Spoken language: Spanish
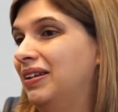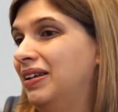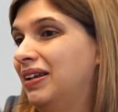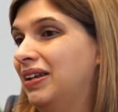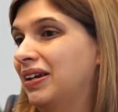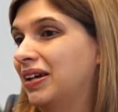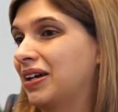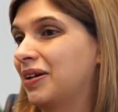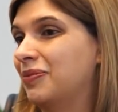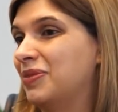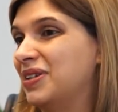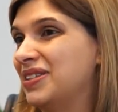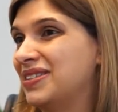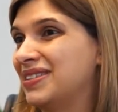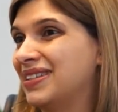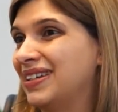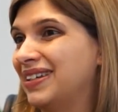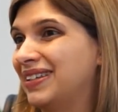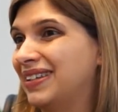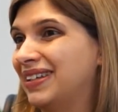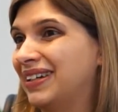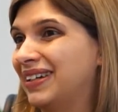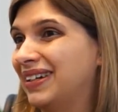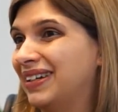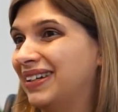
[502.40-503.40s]
la
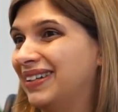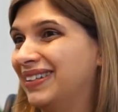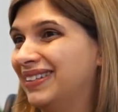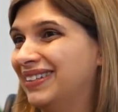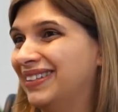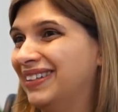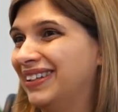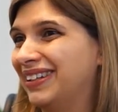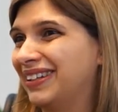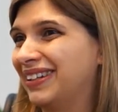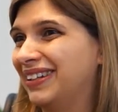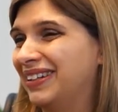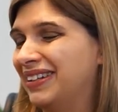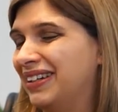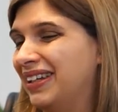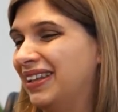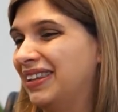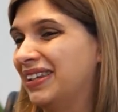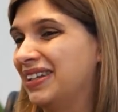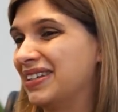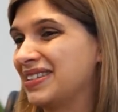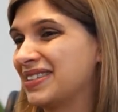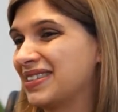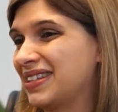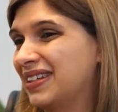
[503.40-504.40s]
camiseta de
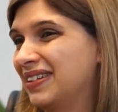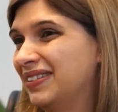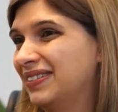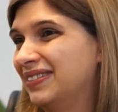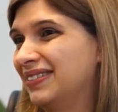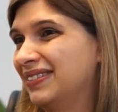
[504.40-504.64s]
General esa